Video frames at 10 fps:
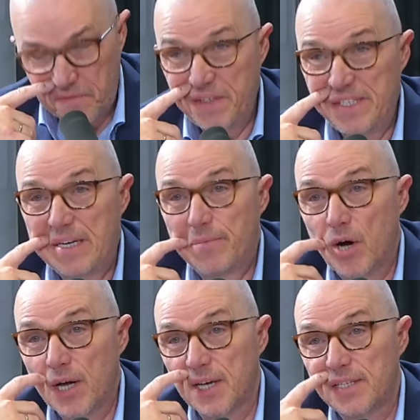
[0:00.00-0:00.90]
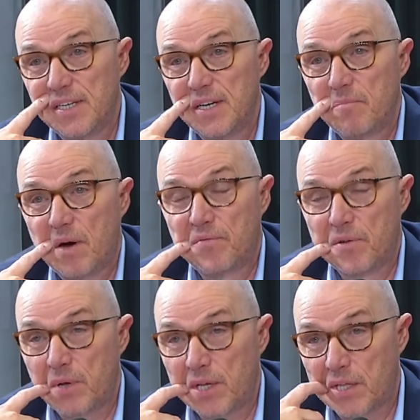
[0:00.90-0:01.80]
physiquement agressés,
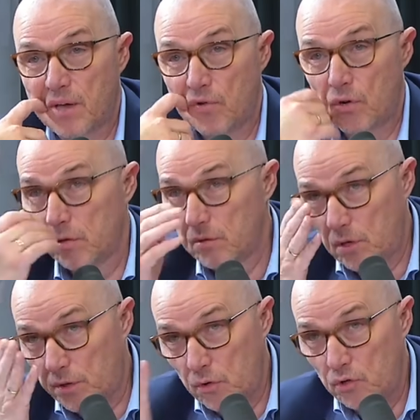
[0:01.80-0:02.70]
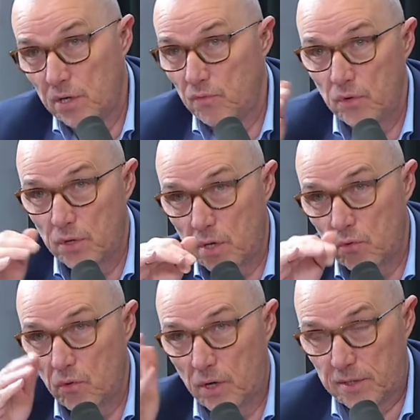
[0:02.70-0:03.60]
parfois de manière très violente. Il y en a eu chez vous, il y en a
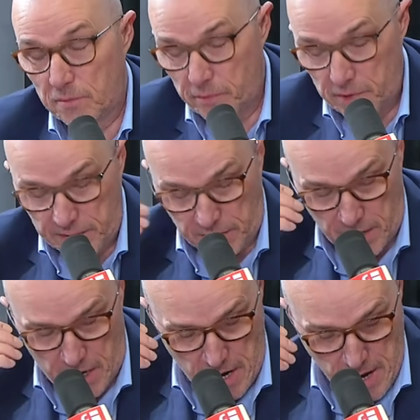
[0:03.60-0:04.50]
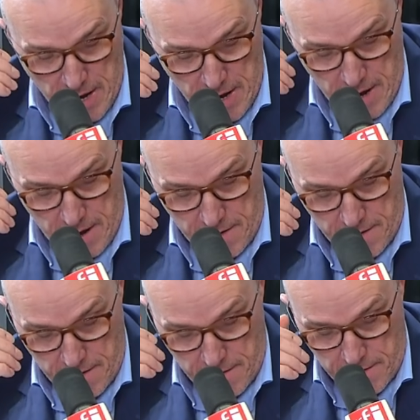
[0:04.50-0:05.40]
eu au Rassemblement national,
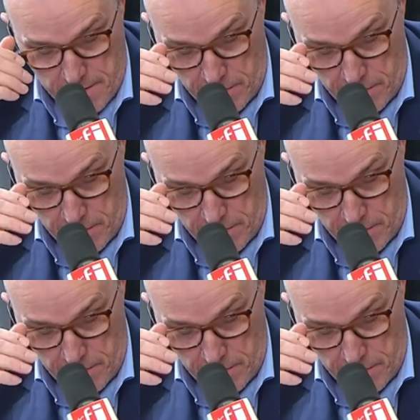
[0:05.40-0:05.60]
il